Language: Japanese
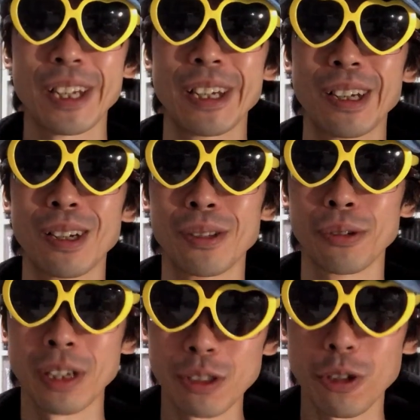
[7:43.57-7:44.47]
え
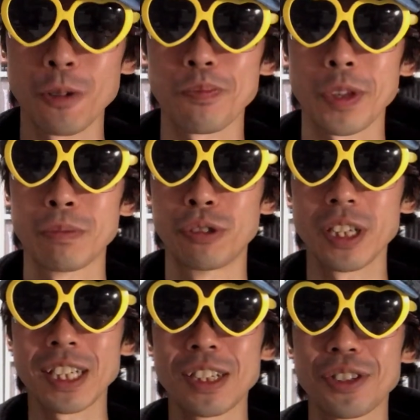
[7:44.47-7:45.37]
ドナルド・
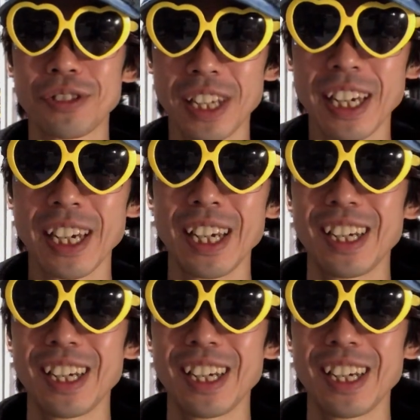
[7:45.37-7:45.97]
プレザンスをね、